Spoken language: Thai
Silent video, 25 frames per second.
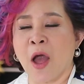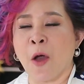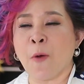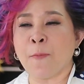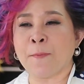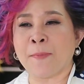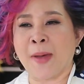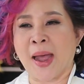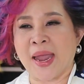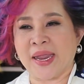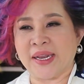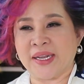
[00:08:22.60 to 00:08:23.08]
เข้า
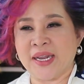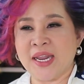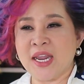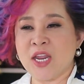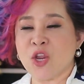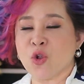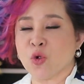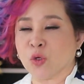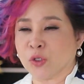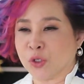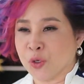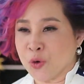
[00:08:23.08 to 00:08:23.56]
ไปที่
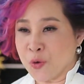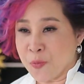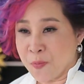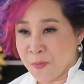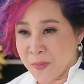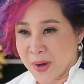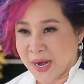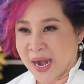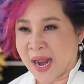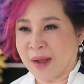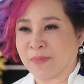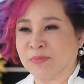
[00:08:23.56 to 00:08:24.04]
YouTube
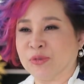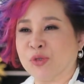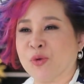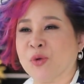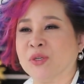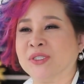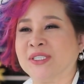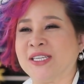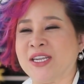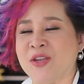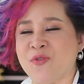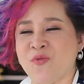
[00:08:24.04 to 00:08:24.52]
มาดามตว
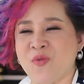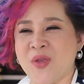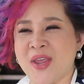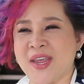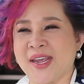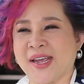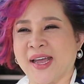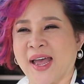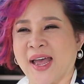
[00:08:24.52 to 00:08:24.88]
งทีวี